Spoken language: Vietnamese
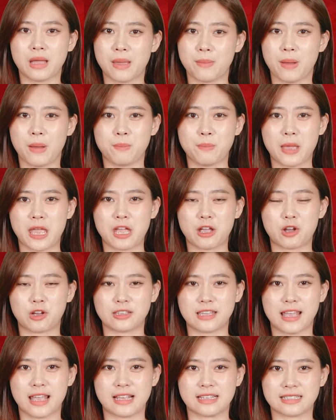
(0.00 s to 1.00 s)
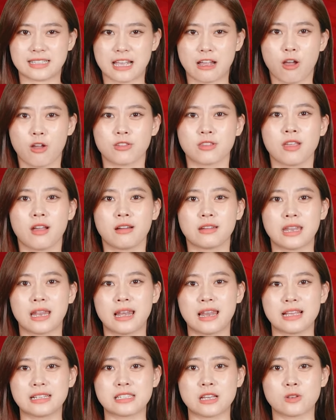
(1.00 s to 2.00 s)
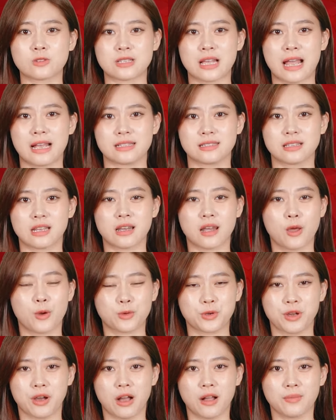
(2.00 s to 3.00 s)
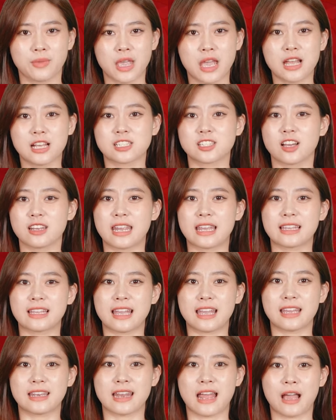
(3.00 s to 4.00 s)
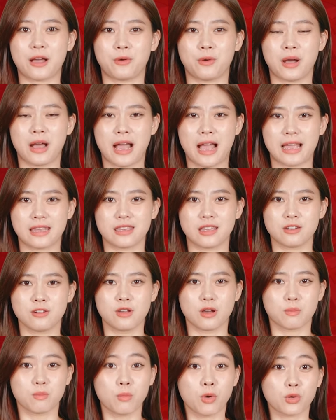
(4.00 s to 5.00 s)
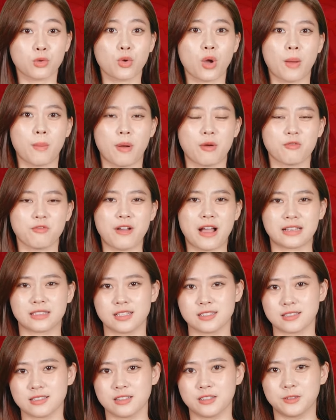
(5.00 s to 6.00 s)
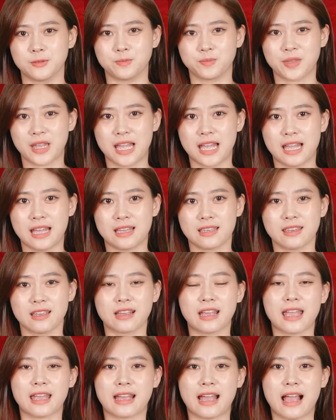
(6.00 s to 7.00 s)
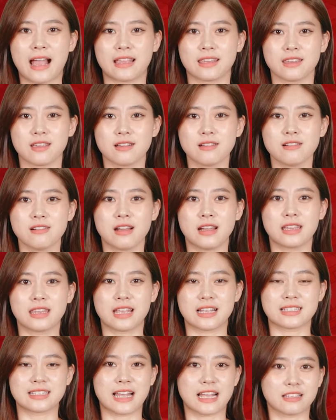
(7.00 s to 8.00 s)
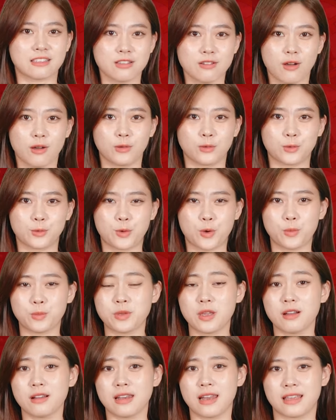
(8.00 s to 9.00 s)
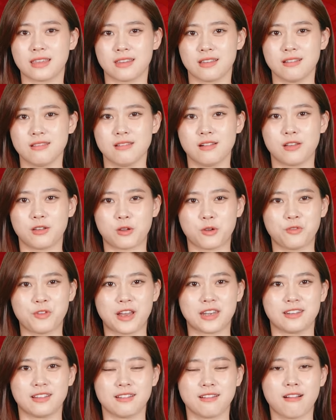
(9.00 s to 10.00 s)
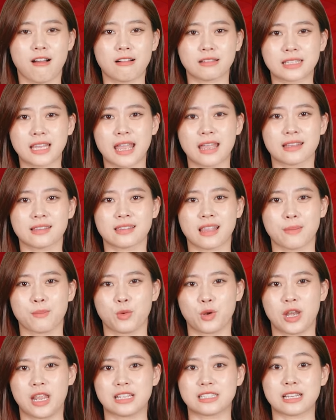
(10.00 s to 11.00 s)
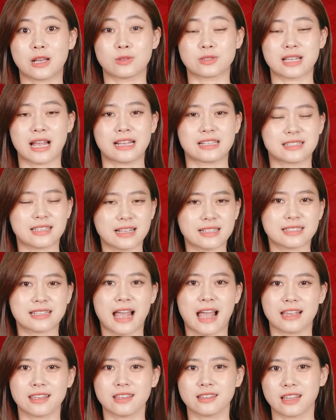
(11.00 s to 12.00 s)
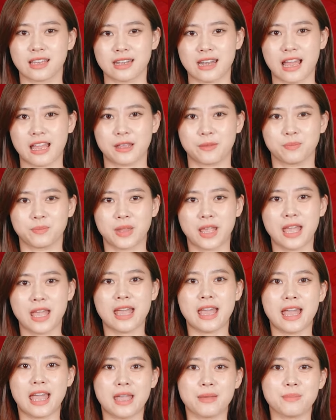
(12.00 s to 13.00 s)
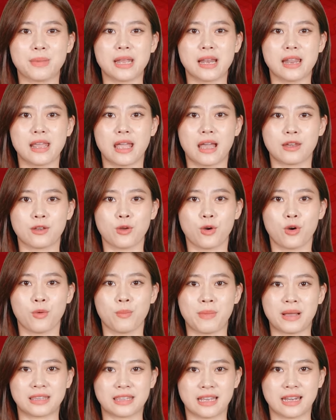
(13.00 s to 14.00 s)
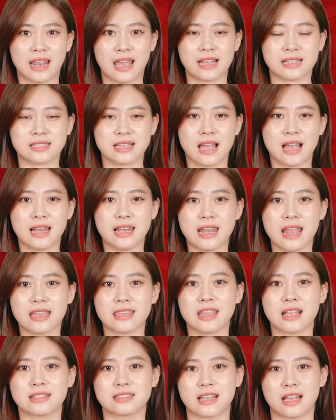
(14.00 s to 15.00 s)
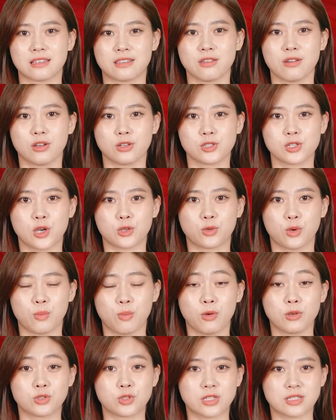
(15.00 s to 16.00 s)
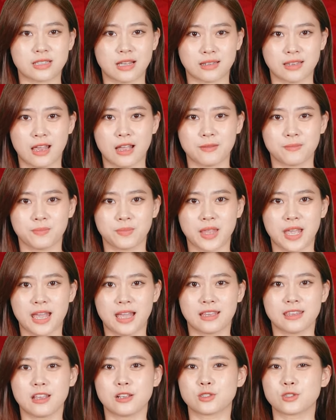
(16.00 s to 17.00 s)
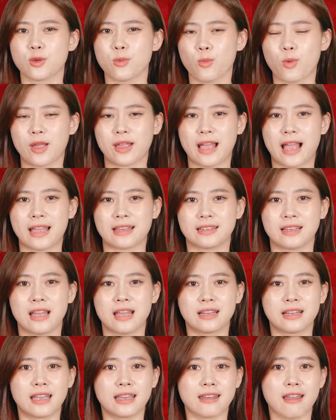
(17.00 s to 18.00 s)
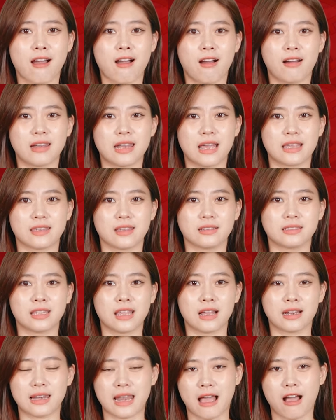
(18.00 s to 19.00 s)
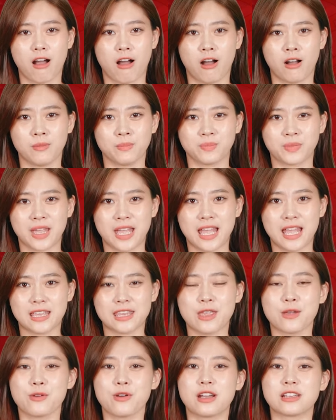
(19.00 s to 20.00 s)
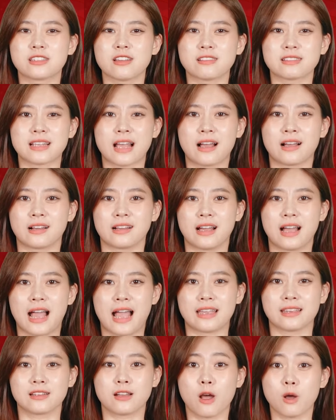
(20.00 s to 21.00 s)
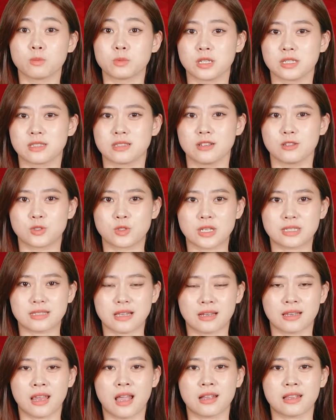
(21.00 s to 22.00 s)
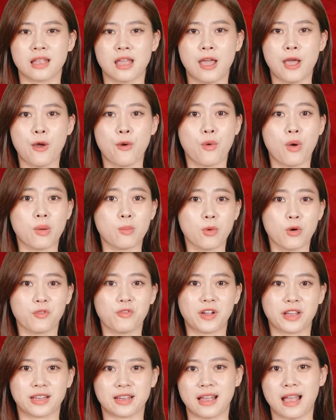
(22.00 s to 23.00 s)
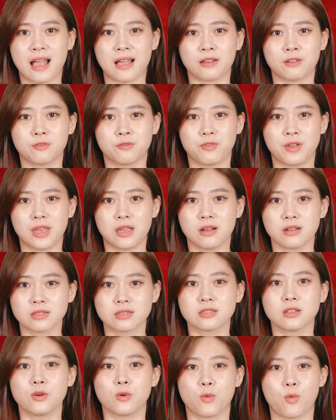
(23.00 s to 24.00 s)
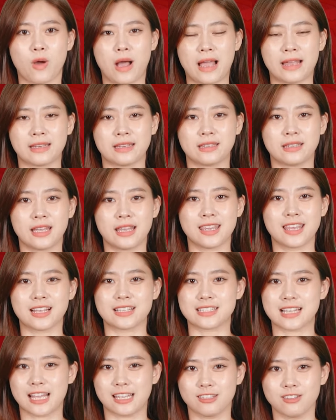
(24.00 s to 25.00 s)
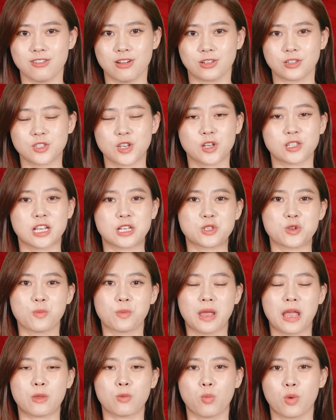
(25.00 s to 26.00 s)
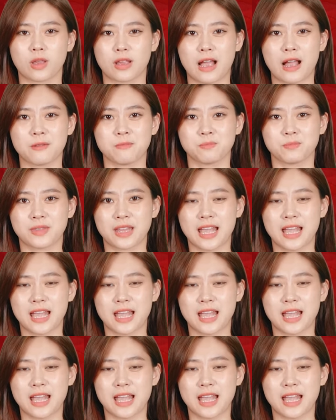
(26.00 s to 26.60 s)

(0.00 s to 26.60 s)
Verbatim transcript: Mbappe có thể sẽ còn nhớ đến lễ trao giải rất lâu nữa, cho đến khi nào anh nhận được một quả bóng vàng thực sự. Nhưng kể cả những người nhận giải thưởng cũng như là những người có phản ứng khó tin tại một lễ trao giải danh giá như thế này. Emiliano Martinez lên nhận giải thưởng cho thủ môn xuất sắc nhất. Nhưng xung quanh anh, khi đó là những tiếng la ó. Nhiều người cho rằng anh không thực sự xuất sắc nhất hoặc một phần khác vì ứng xử của anh khi nhận giải thưởng cho trận chung kết World Cup.